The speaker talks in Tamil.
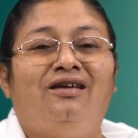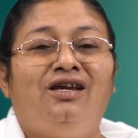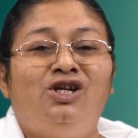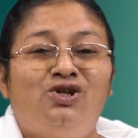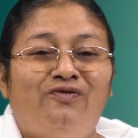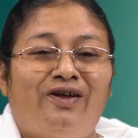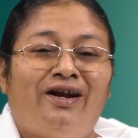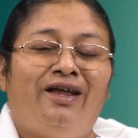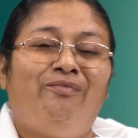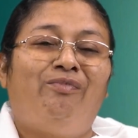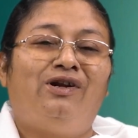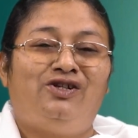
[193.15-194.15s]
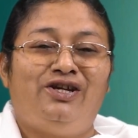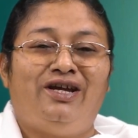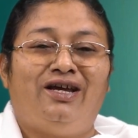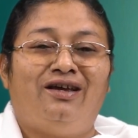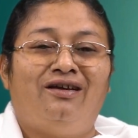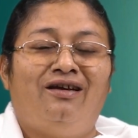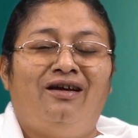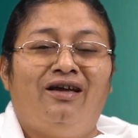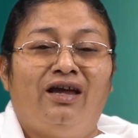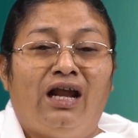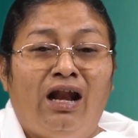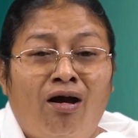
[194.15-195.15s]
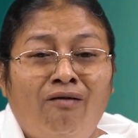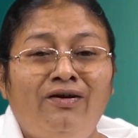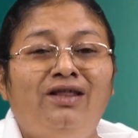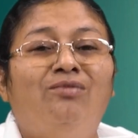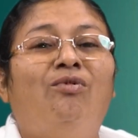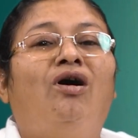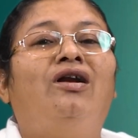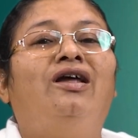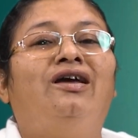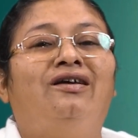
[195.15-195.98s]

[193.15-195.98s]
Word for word: ஈஸ்வரனை பற்றிய எல்லாவிதமான